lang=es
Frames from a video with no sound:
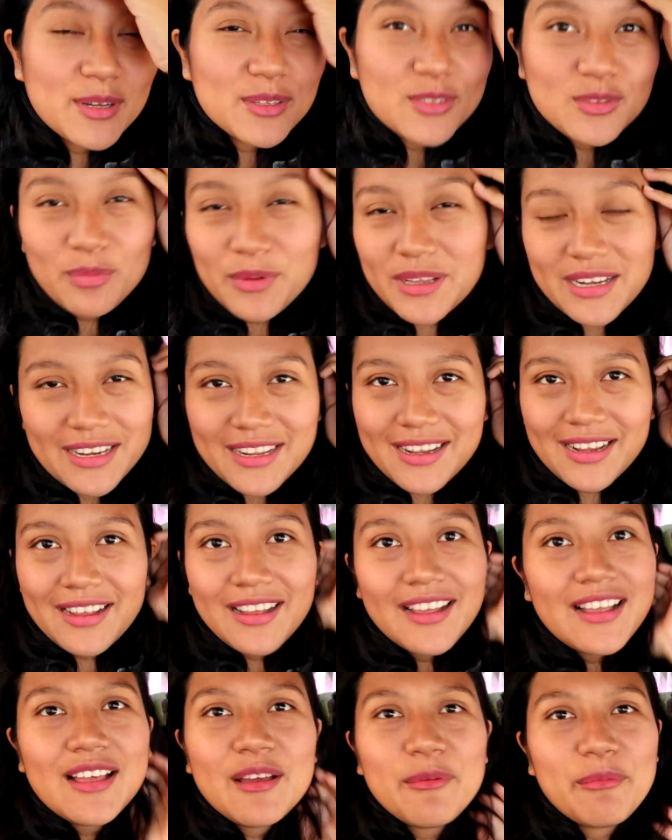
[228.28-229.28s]
pero súper rica,
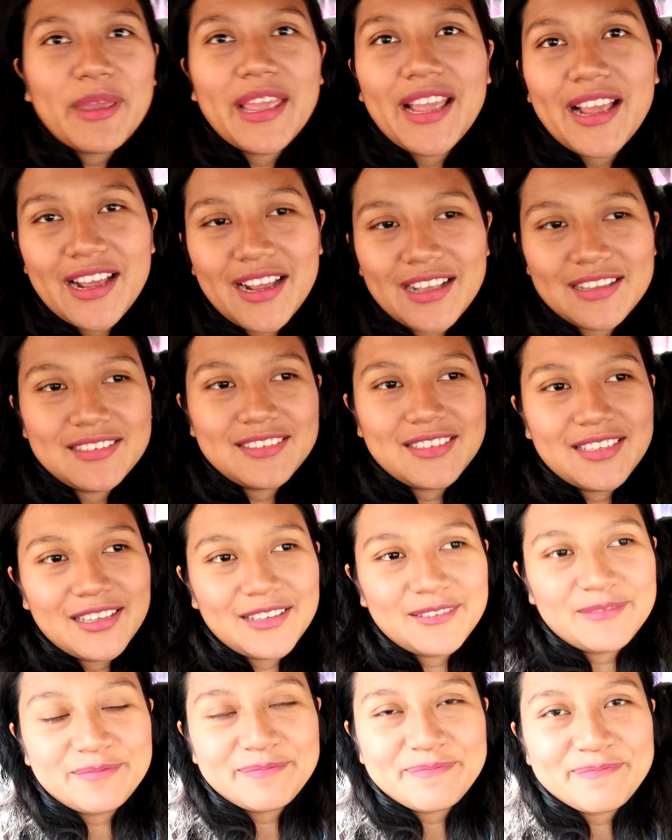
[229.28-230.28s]
me encanta.
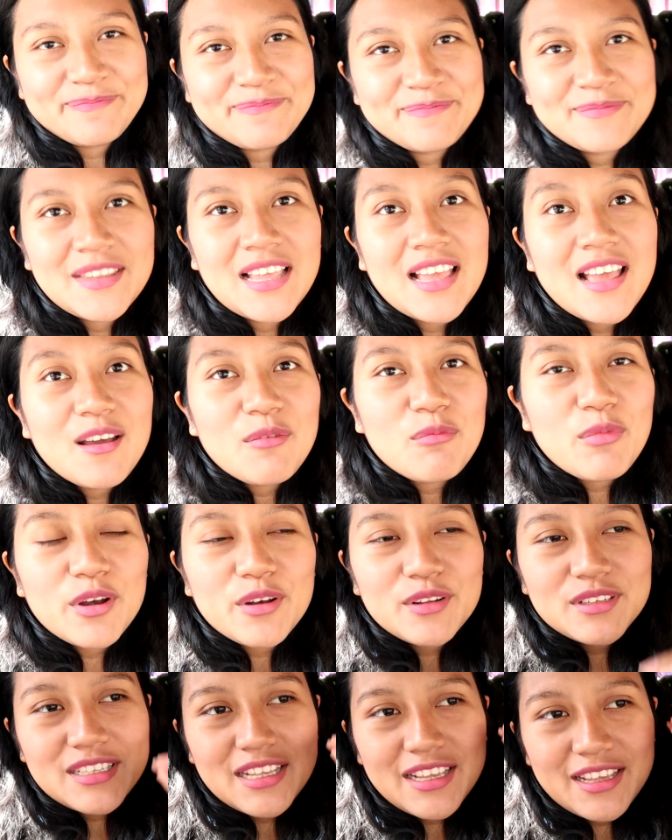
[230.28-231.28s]
Bueno, es